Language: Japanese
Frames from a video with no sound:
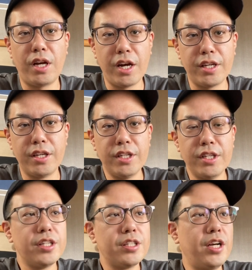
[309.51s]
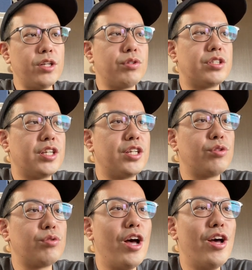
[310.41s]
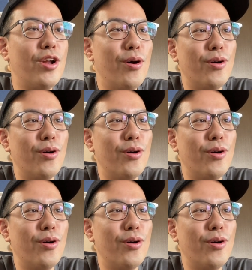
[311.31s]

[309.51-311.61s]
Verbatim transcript: はい。で、あとですね、ちょっと、